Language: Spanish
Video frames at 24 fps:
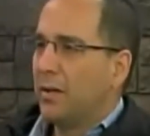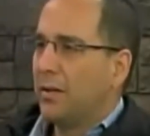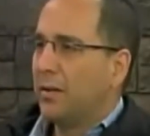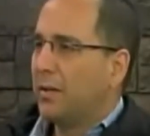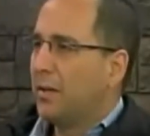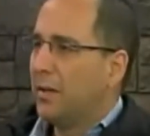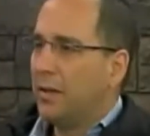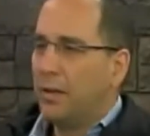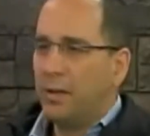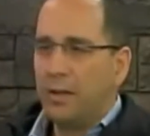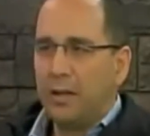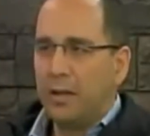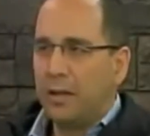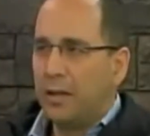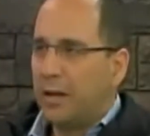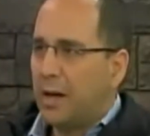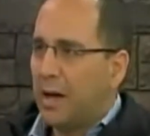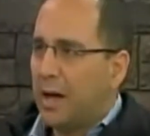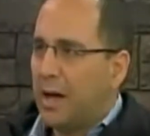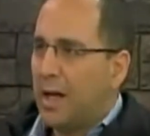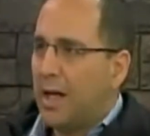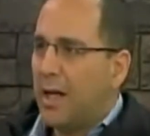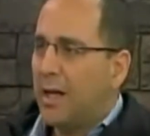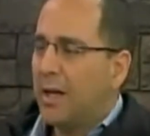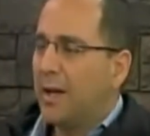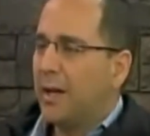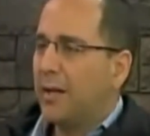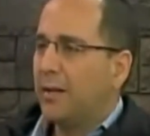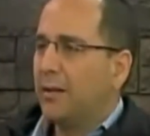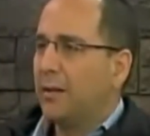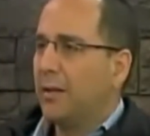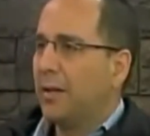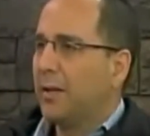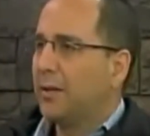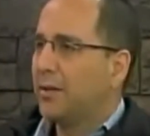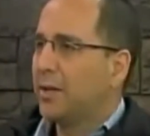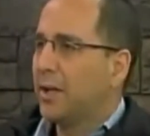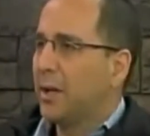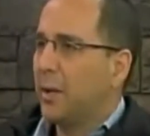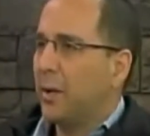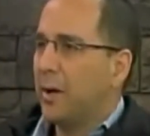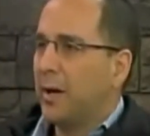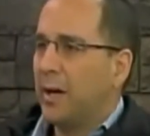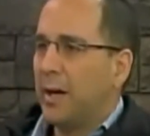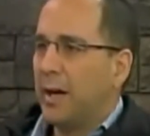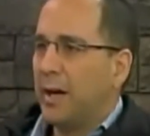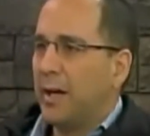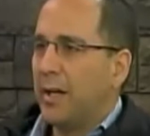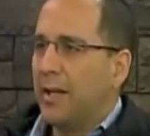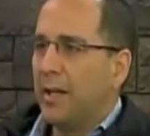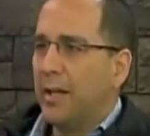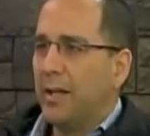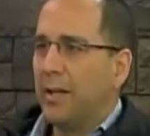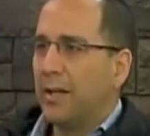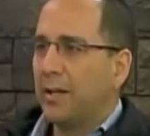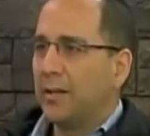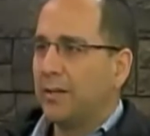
gente dedicada, es gente que trabaja ahí,